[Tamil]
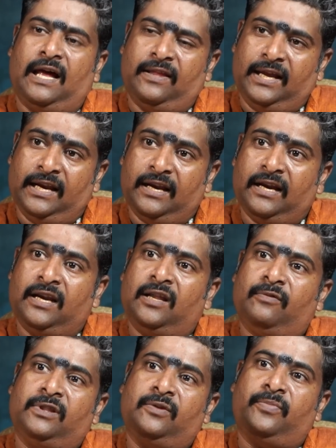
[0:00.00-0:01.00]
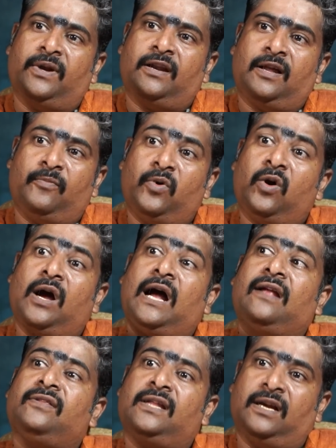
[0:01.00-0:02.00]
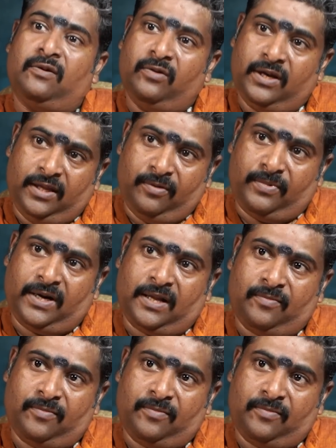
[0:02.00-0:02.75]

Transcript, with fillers: அதை என்னென்ன வந்து பண்ணலாமோ அந்த அளவுக்கு இது பண்ண